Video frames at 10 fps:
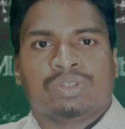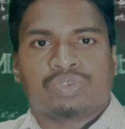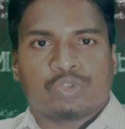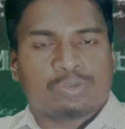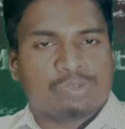
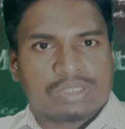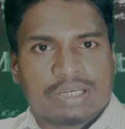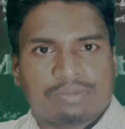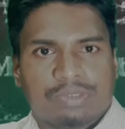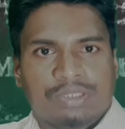চতুর্ভুজ
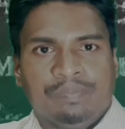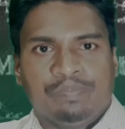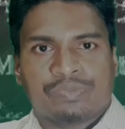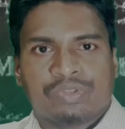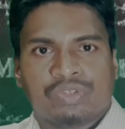কাক বলে
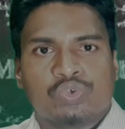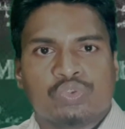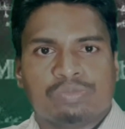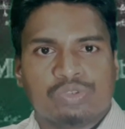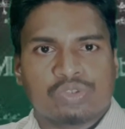
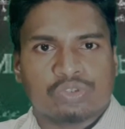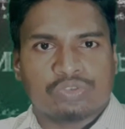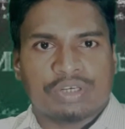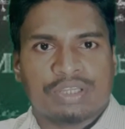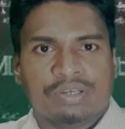চতুর্ভুজ কত
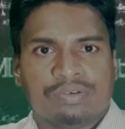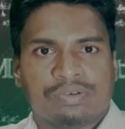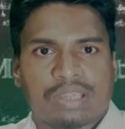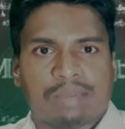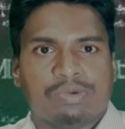ধরনের
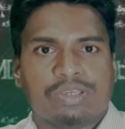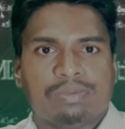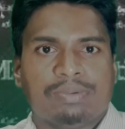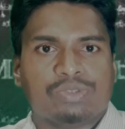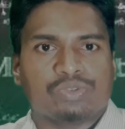এবং
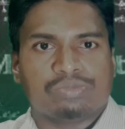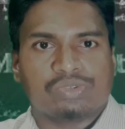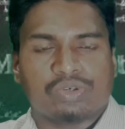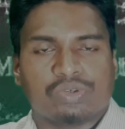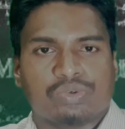কীভাবে চতুর্ভুজ
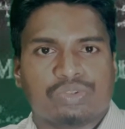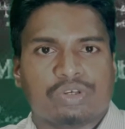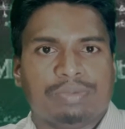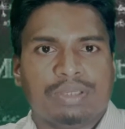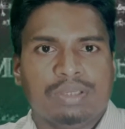অঙ্কন করতে
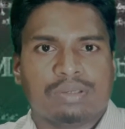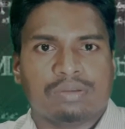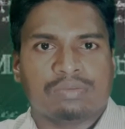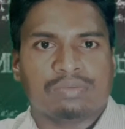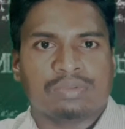হবে
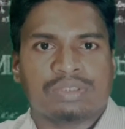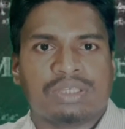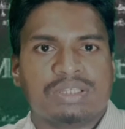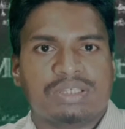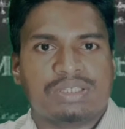
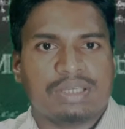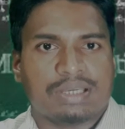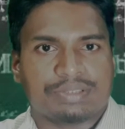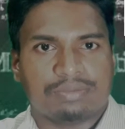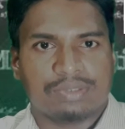সেই জিনিসটি
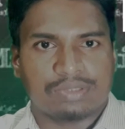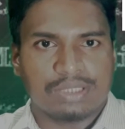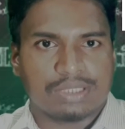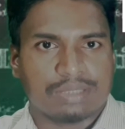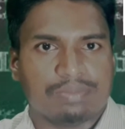আজকের ভিডিওতে
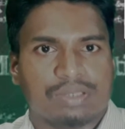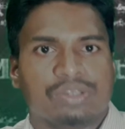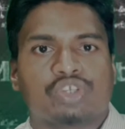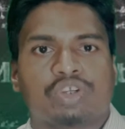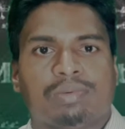দেখবেন
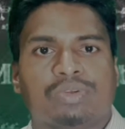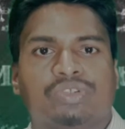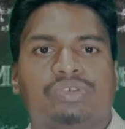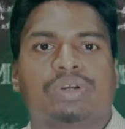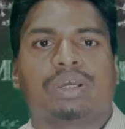সবার
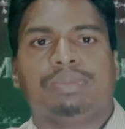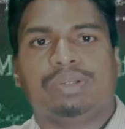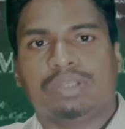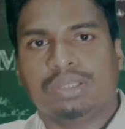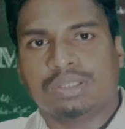মনোযোগ
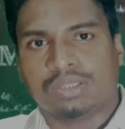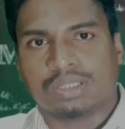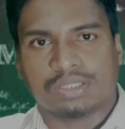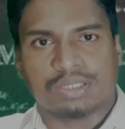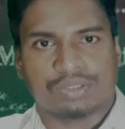ভিডিওটি
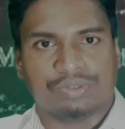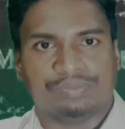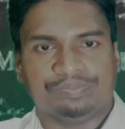দেখতে থাকো